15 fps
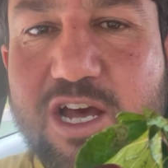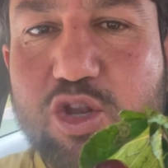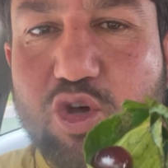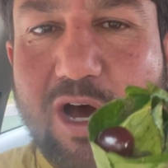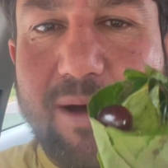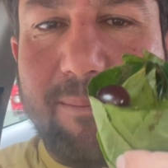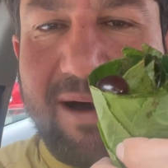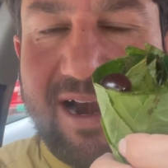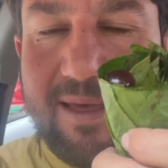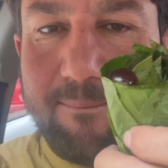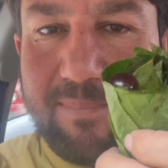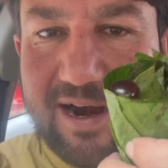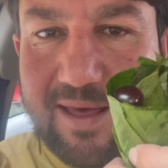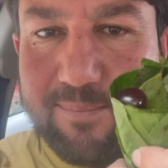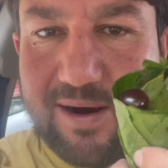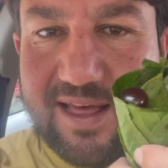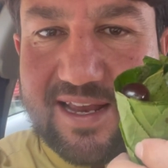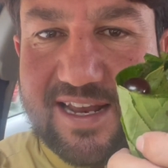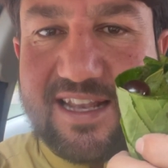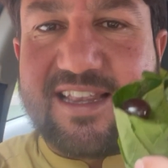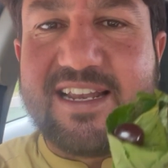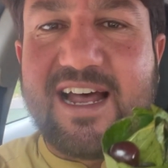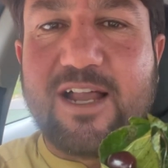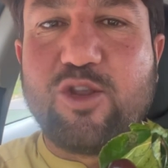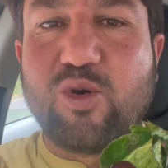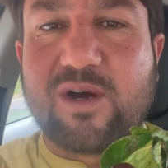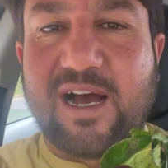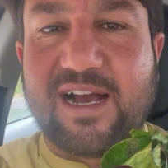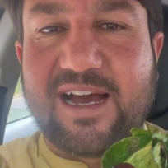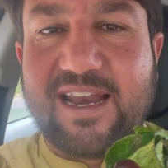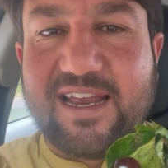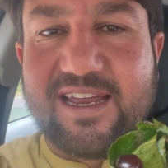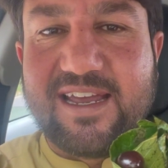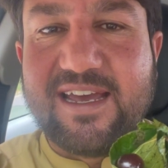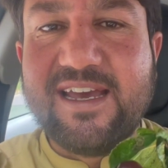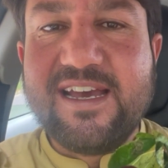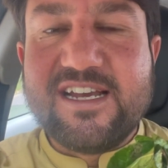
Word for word: तो हमारे बड़े बड़े कितना धोखा करेंगे